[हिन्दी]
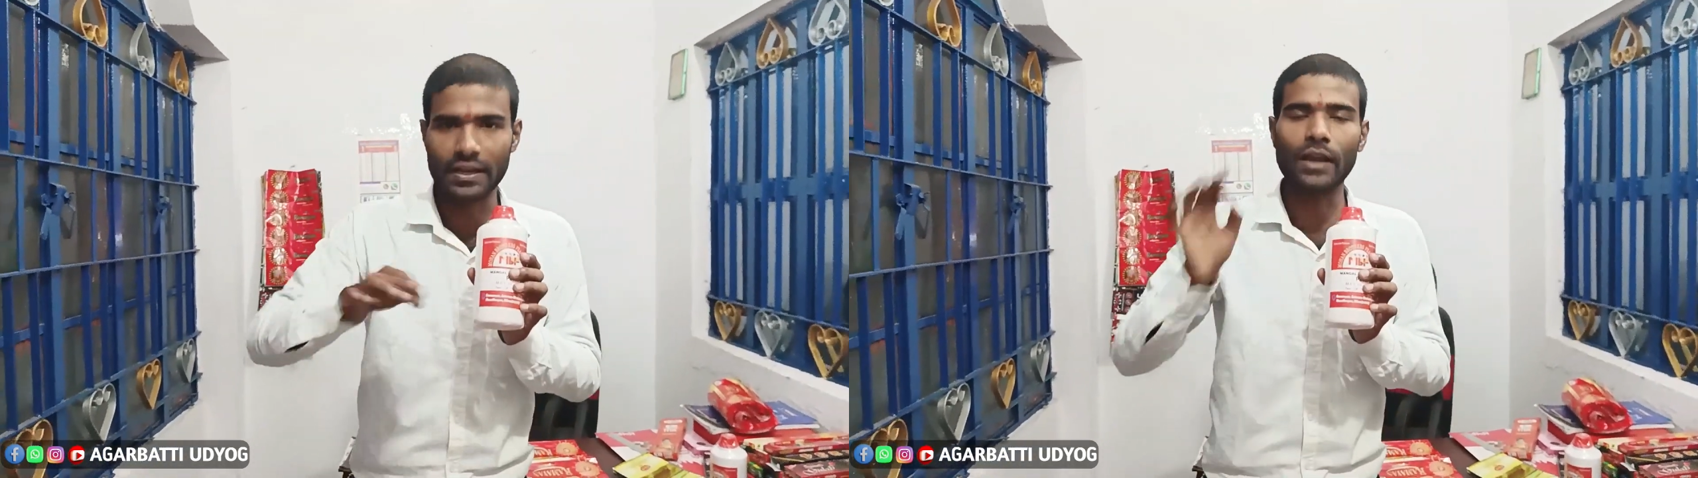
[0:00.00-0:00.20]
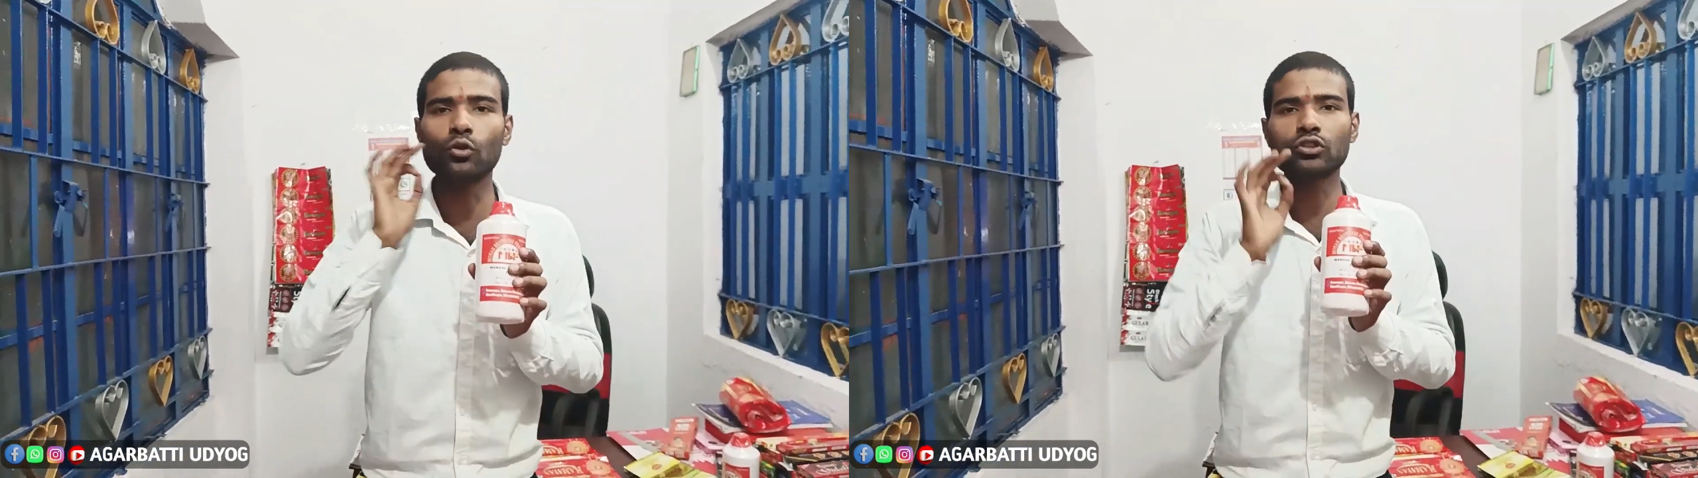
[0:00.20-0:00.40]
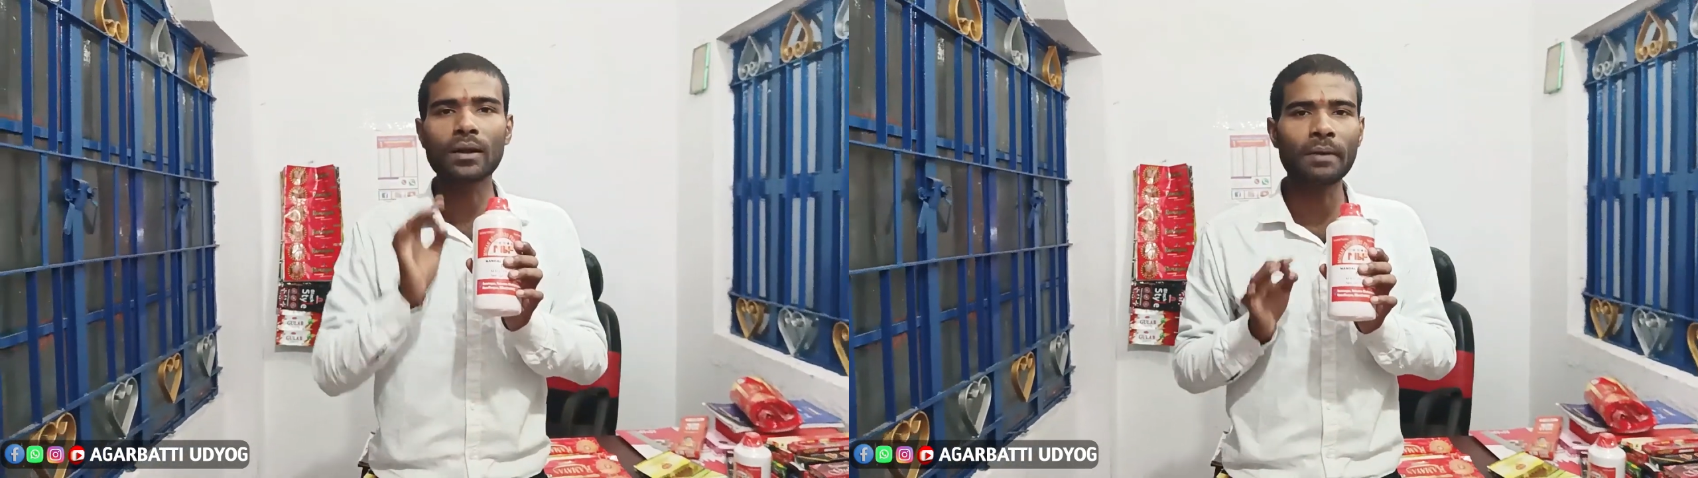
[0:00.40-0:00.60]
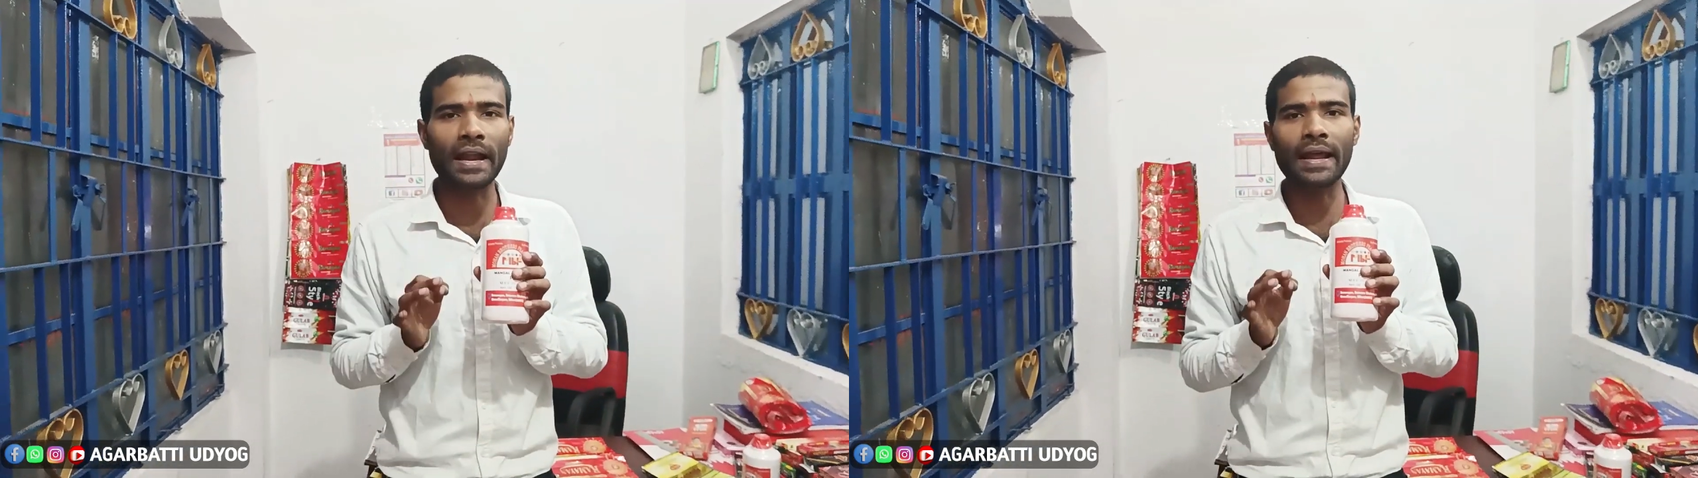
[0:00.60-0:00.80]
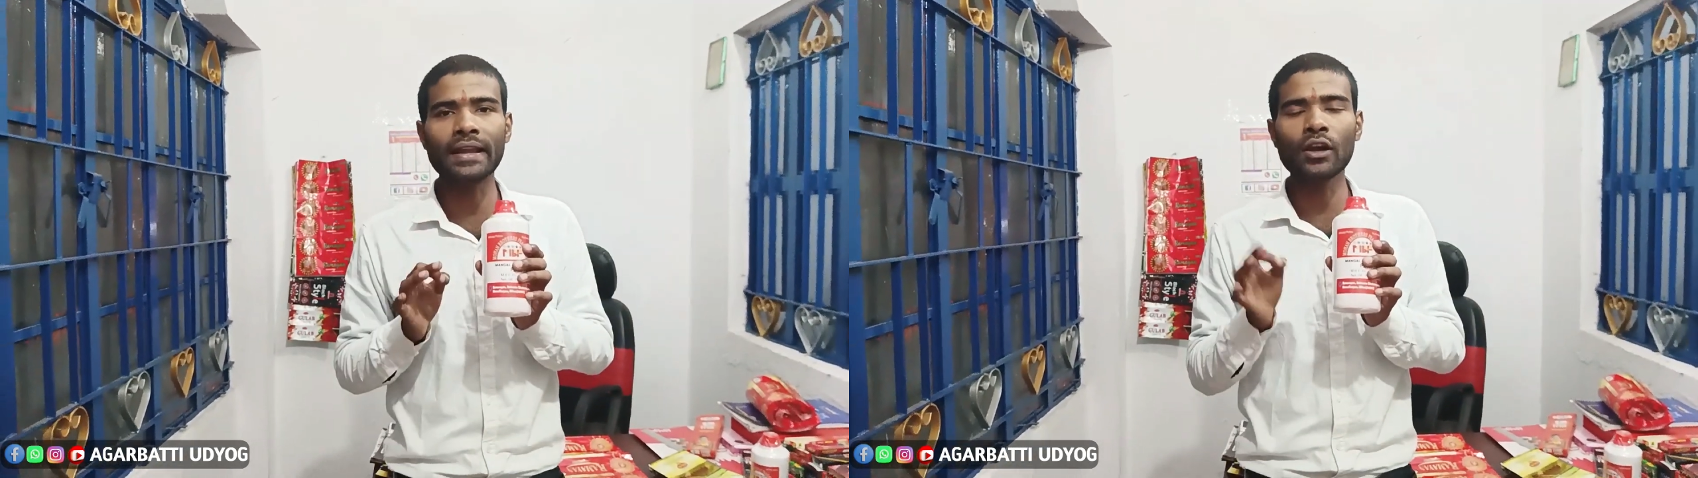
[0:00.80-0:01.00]
डाइल्यूशन
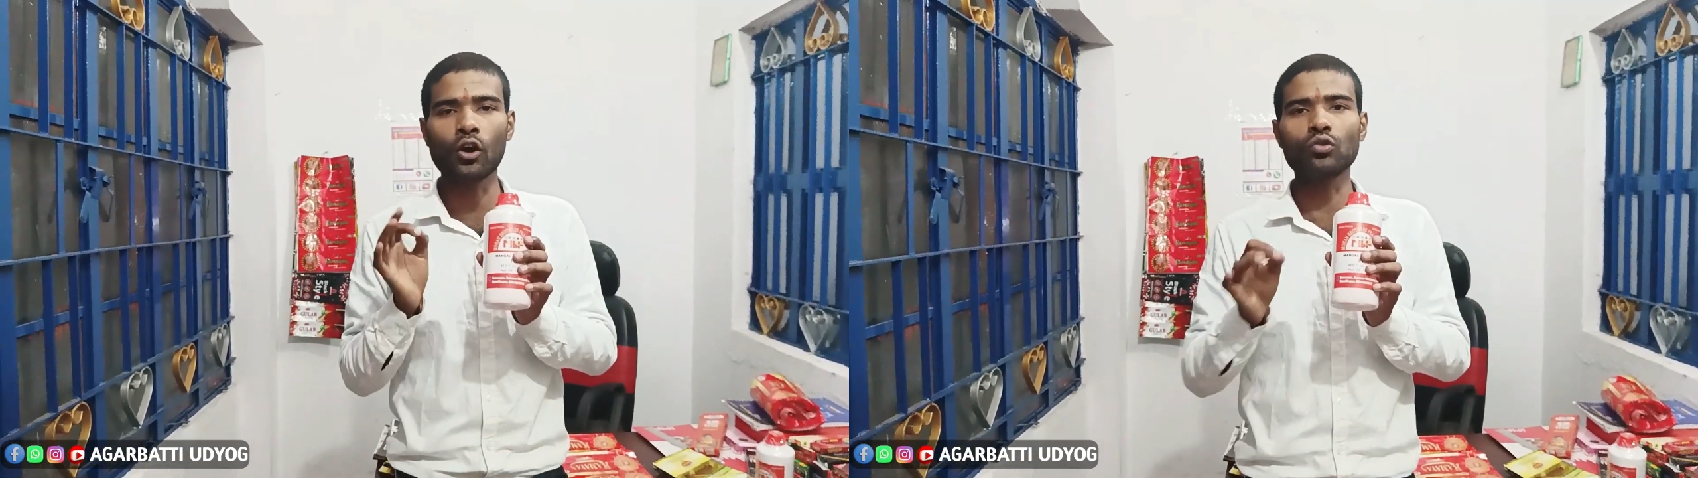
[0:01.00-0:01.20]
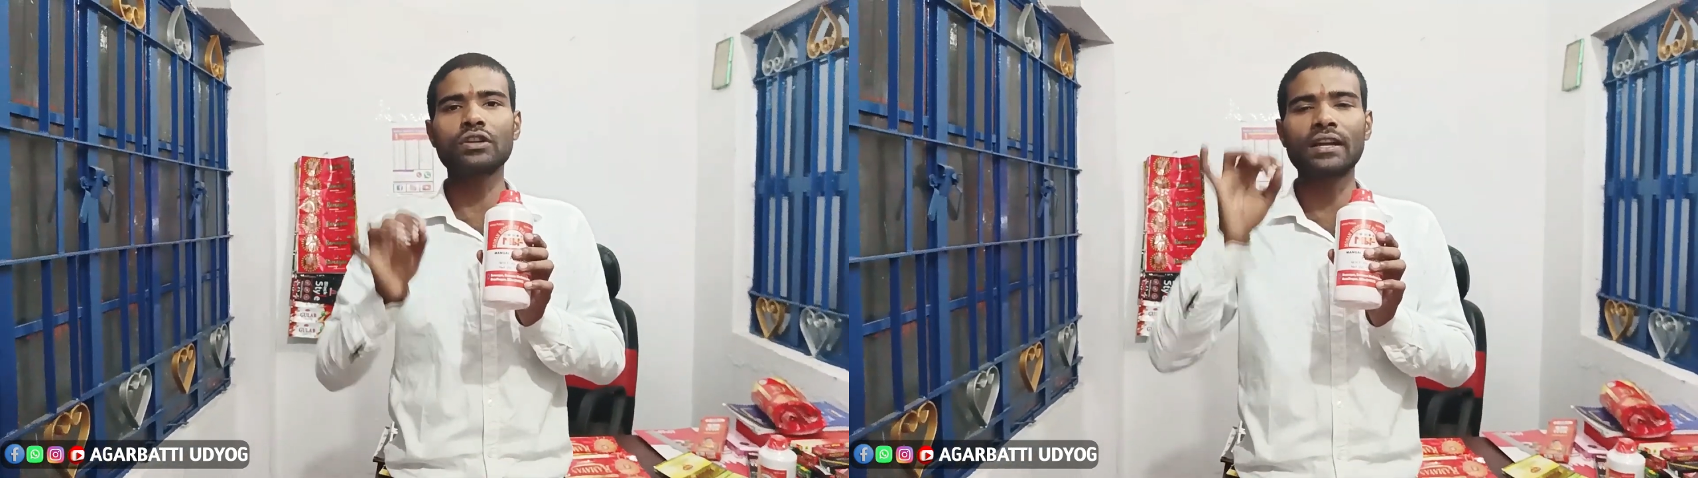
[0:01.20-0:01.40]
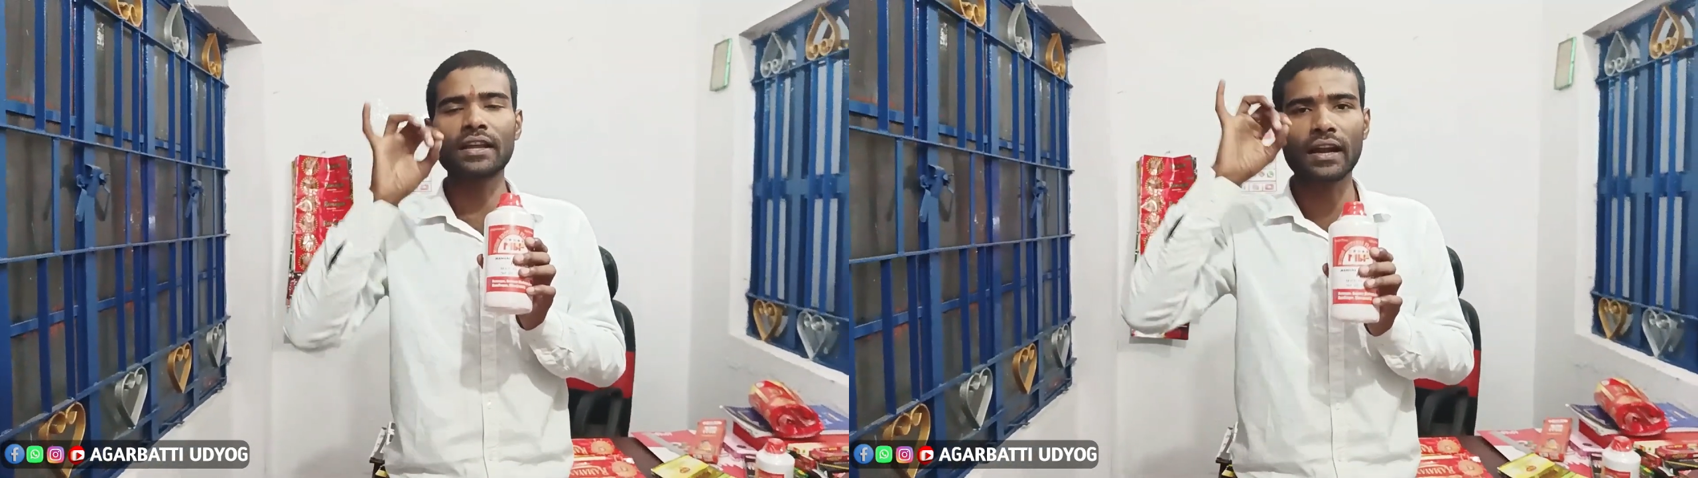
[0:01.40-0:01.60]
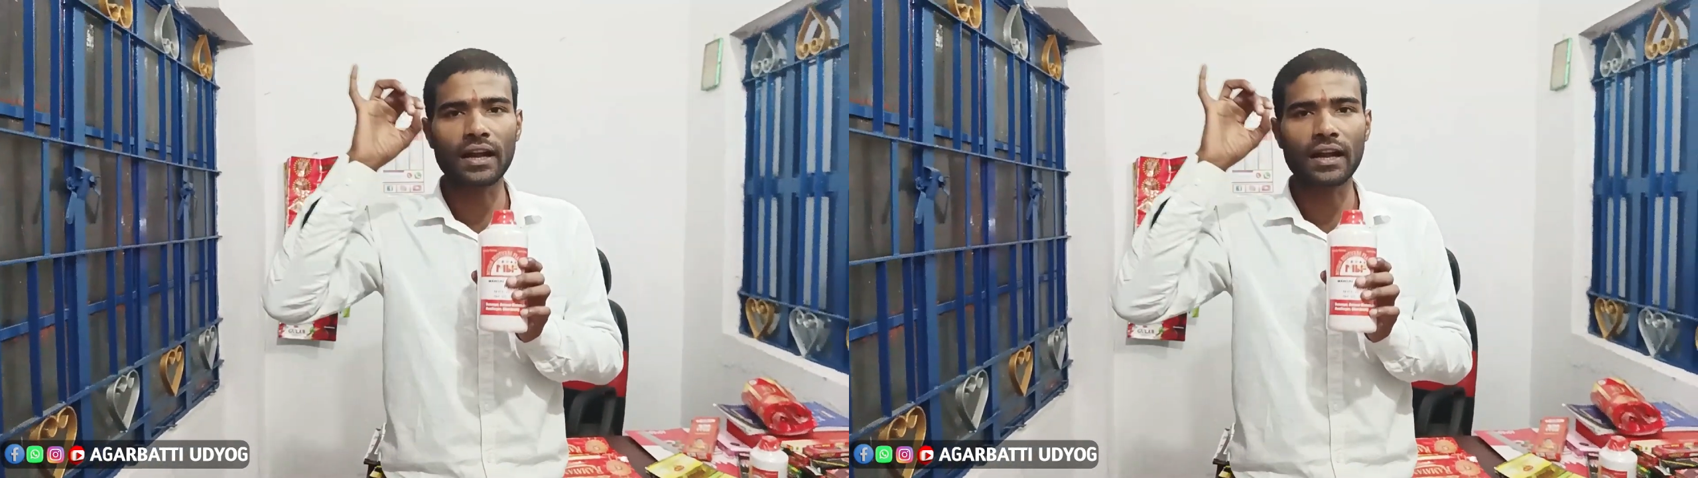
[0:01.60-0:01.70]
बनाएंगे और उसके अंदर